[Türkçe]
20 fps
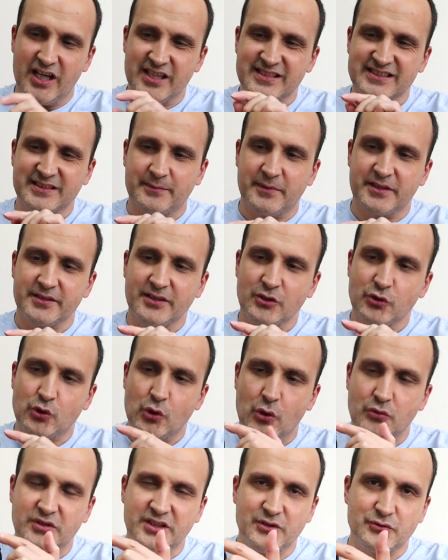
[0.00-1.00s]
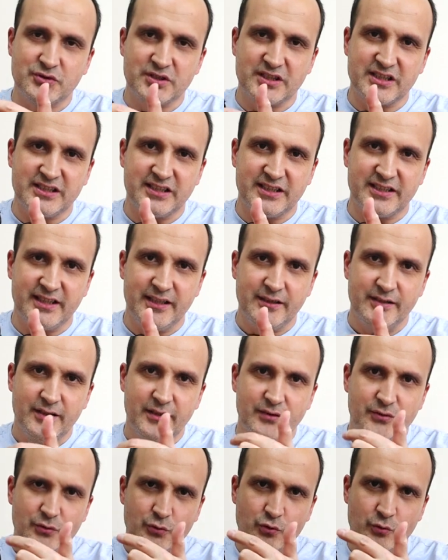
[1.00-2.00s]
Aynı zamanda gövde üzerinde de
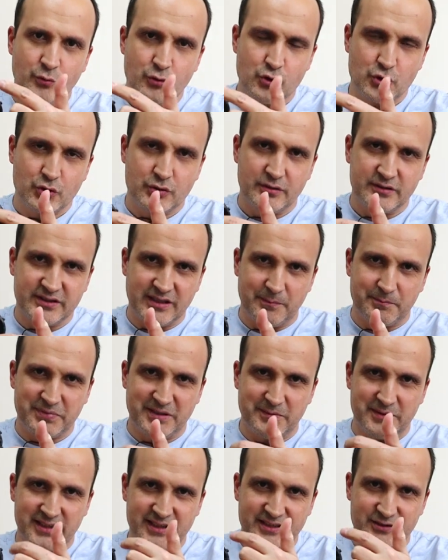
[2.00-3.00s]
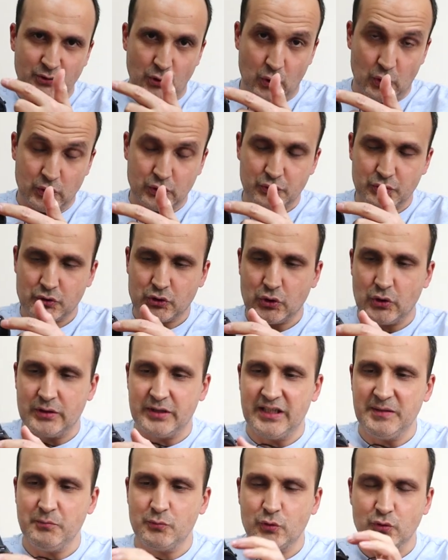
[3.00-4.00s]
gümüş kaplamaların olduğunu
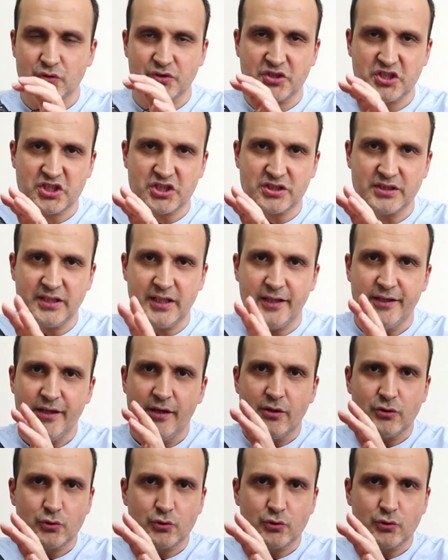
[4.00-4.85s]
söyleyelim. Bunun dışında